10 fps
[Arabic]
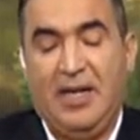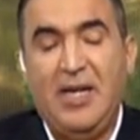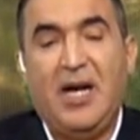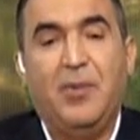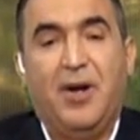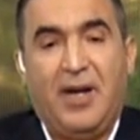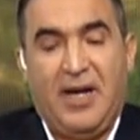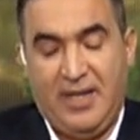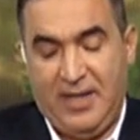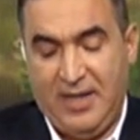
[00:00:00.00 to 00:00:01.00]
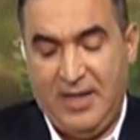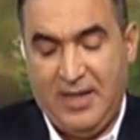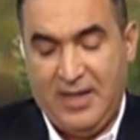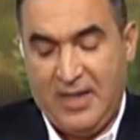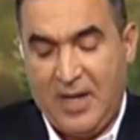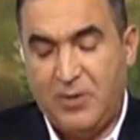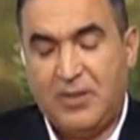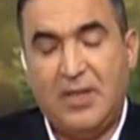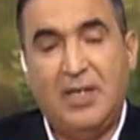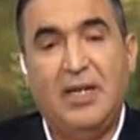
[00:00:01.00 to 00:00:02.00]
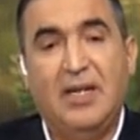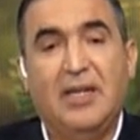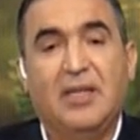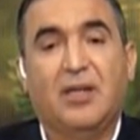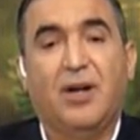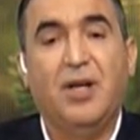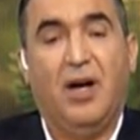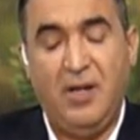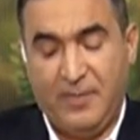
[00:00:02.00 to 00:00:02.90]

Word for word: هي عباره عن او طريقه